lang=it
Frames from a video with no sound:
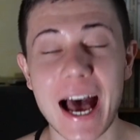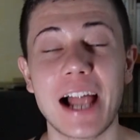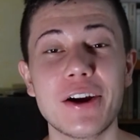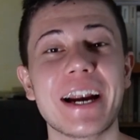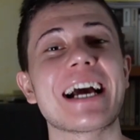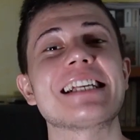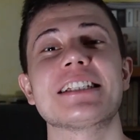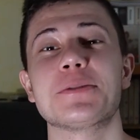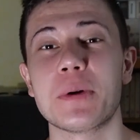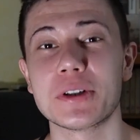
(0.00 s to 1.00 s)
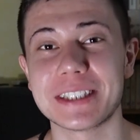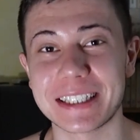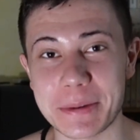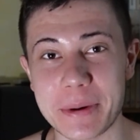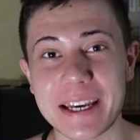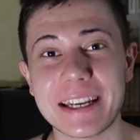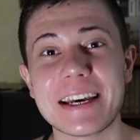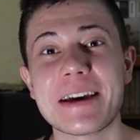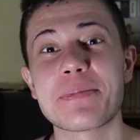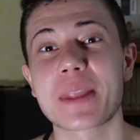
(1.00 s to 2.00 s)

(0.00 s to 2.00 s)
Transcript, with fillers: Allora ragazzi, spero stiate bene,